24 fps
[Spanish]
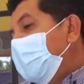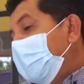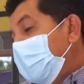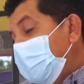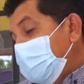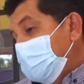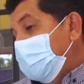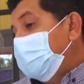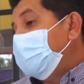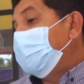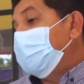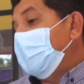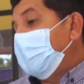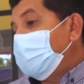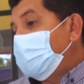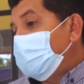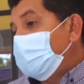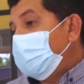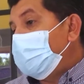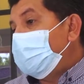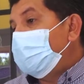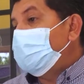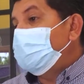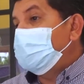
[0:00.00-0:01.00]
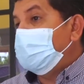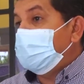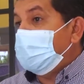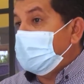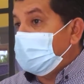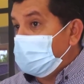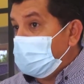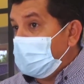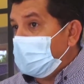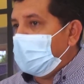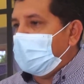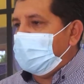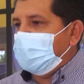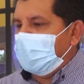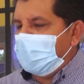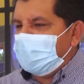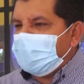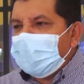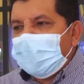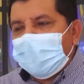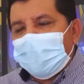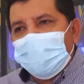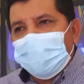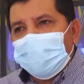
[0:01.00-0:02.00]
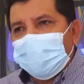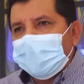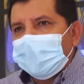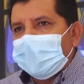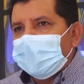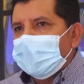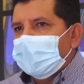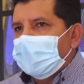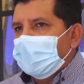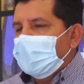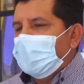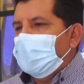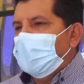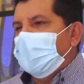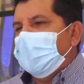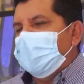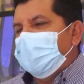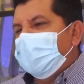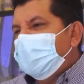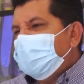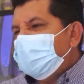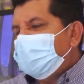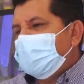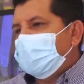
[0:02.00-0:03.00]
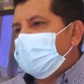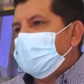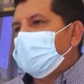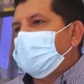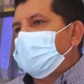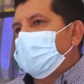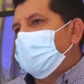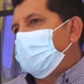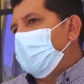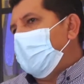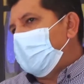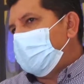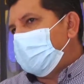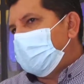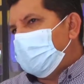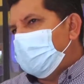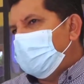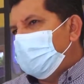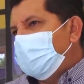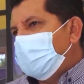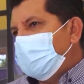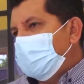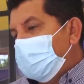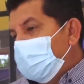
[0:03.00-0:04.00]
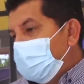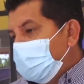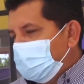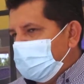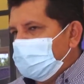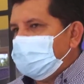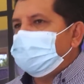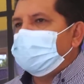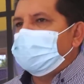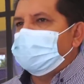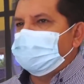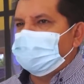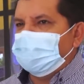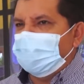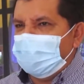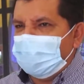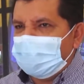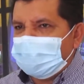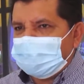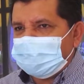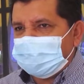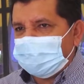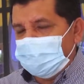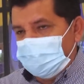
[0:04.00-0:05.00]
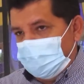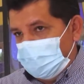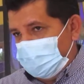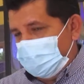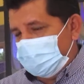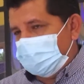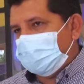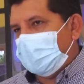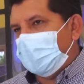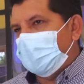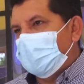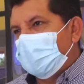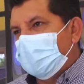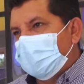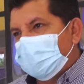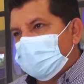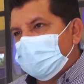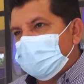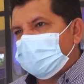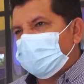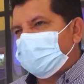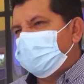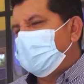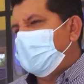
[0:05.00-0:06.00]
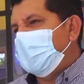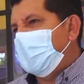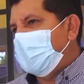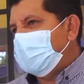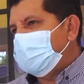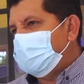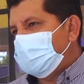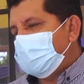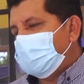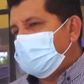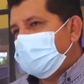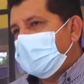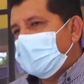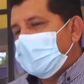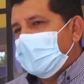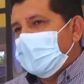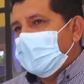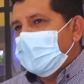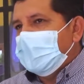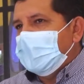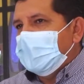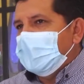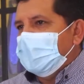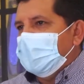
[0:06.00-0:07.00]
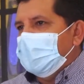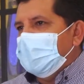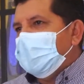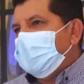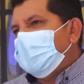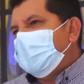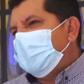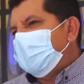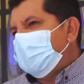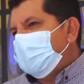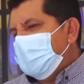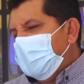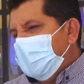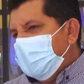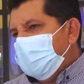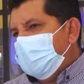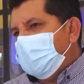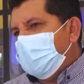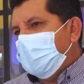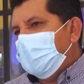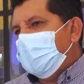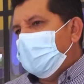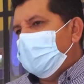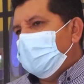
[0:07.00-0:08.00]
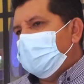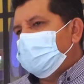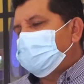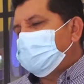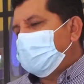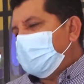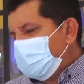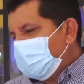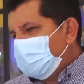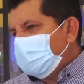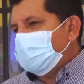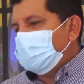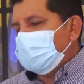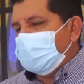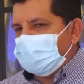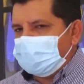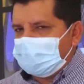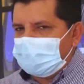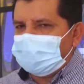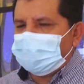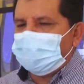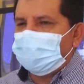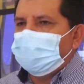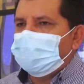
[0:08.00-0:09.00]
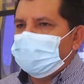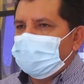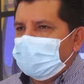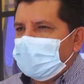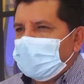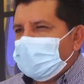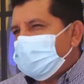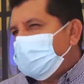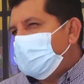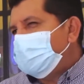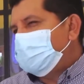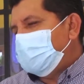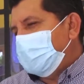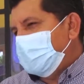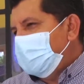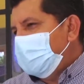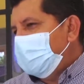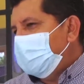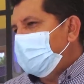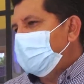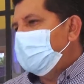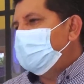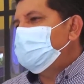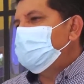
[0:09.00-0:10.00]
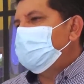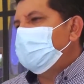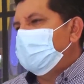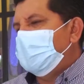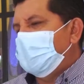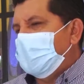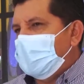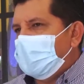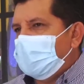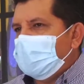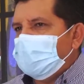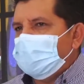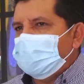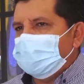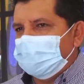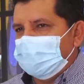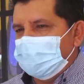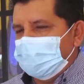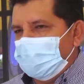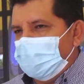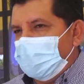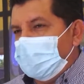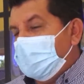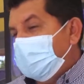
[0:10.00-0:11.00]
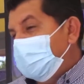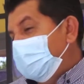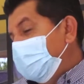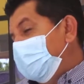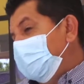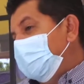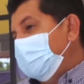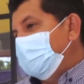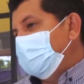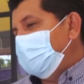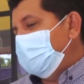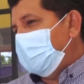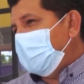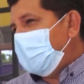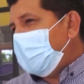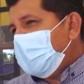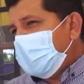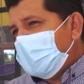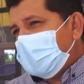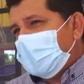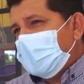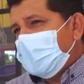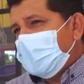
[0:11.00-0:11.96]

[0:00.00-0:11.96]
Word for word: acrecentar su conocimiento académico, pueden interactuar con, otras personas, otros alumnos, otros maestros y también pueden este, conocer otras culturas, ya sea a nivel nacional o, internacional.